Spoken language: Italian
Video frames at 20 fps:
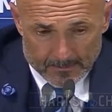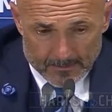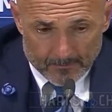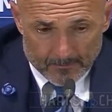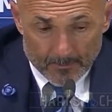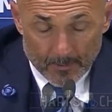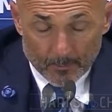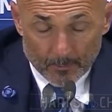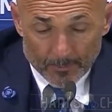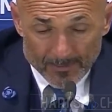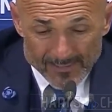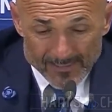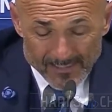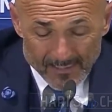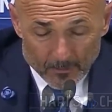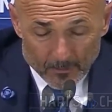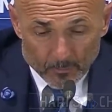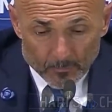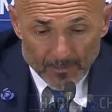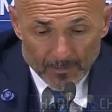abbiamo
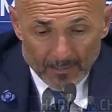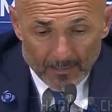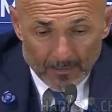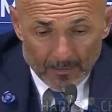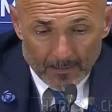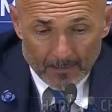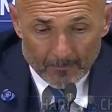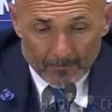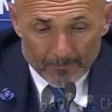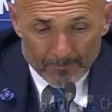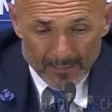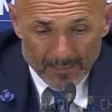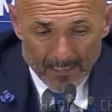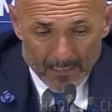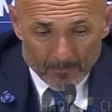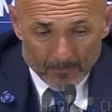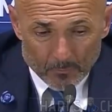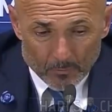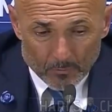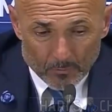prestato bene,
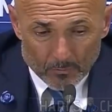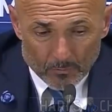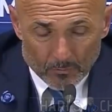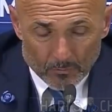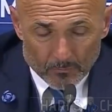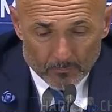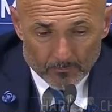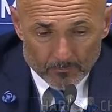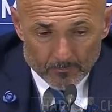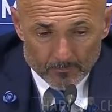abbiamo